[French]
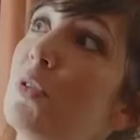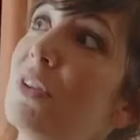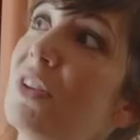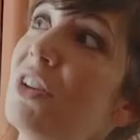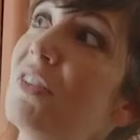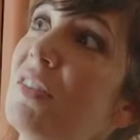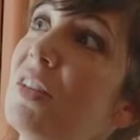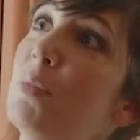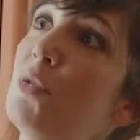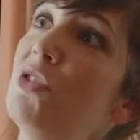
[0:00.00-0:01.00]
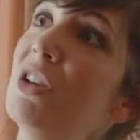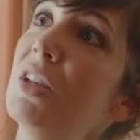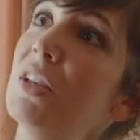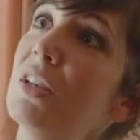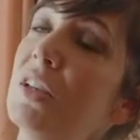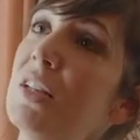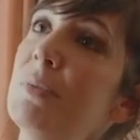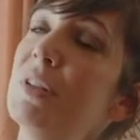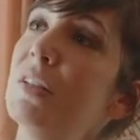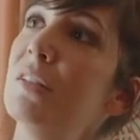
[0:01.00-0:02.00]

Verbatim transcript: que t'achètes si t'as budget illimité.